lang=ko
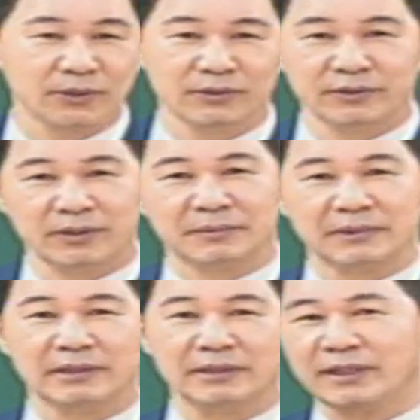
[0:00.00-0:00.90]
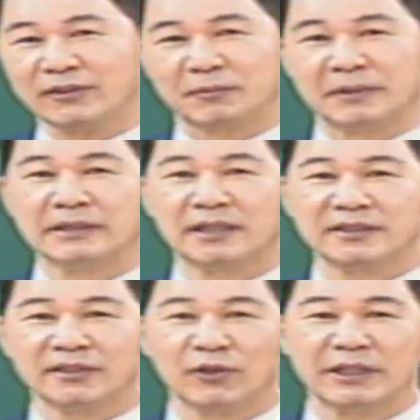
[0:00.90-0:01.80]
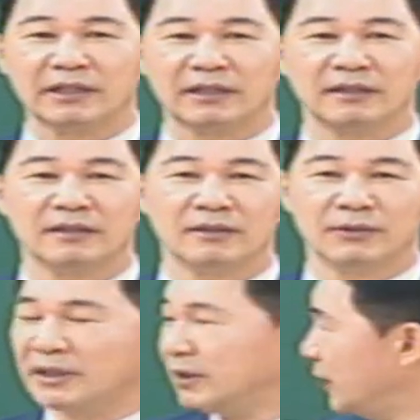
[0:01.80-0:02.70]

나늘 어디 가도 나 성공했다. 왜?